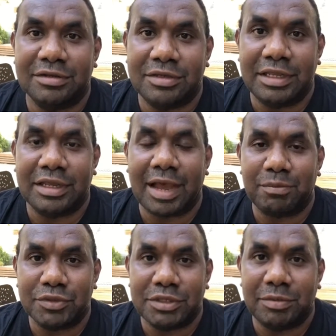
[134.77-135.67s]
di
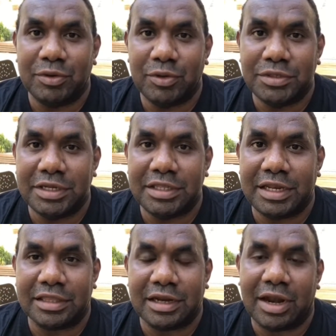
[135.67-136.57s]
kampus lebih dulu jadi
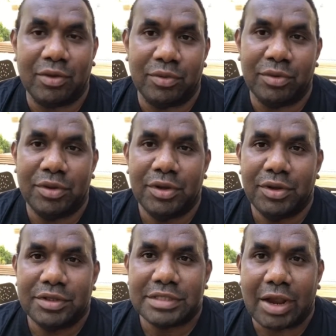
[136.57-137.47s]
tidak terlalu
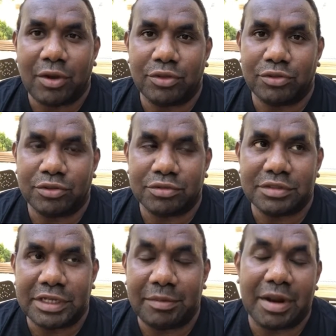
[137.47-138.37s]
takut untuk
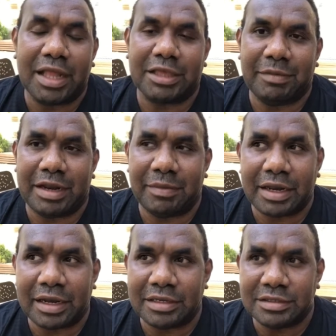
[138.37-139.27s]
tidak berangkat
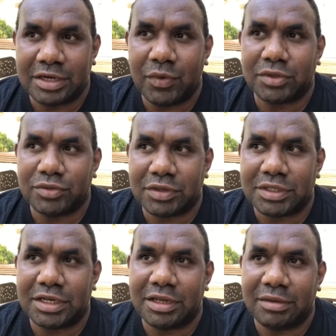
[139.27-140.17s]
kemana-mana jadi waktu itu
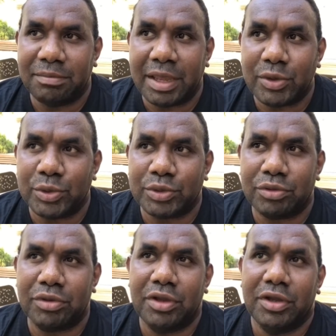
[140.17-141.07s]
kita di band
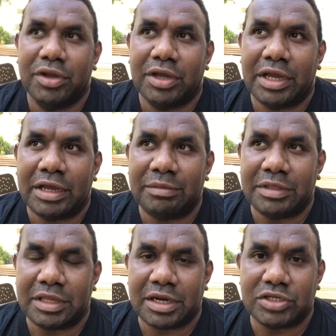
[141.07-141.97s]
untuk um,
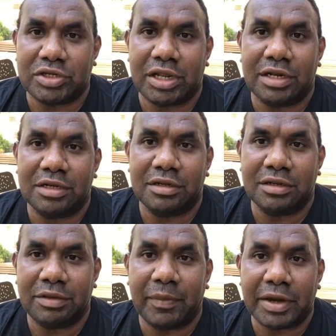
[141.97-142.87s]
international
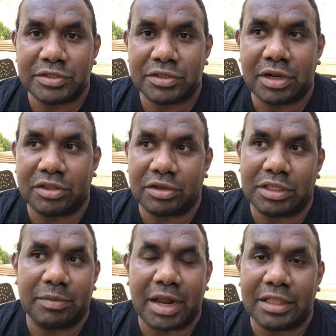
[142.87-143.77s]
departure atau
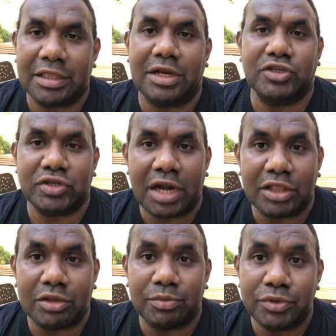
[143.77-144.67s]
kita berangkat internasional
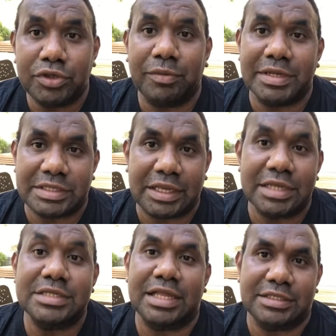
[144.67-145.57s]
ataupun domestik ke
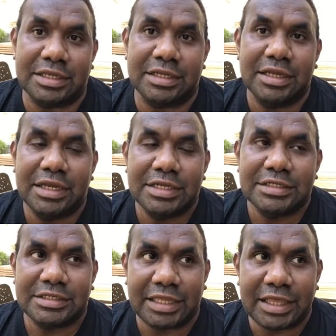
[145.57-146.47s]
state
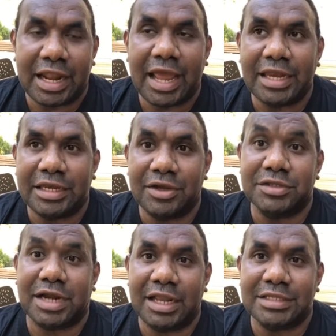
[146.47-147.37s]
state yang lain di
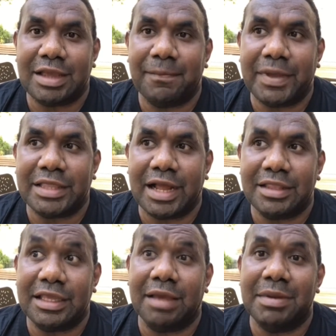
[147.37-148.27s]
Australia sampai tanggal
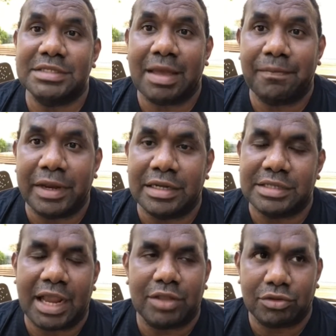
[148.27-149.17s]
13 April
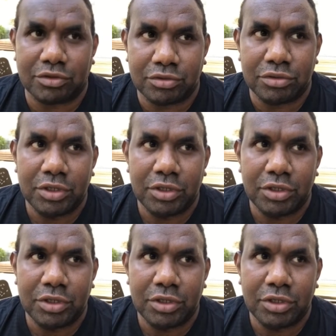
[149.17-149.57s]
saya ingat waktu itu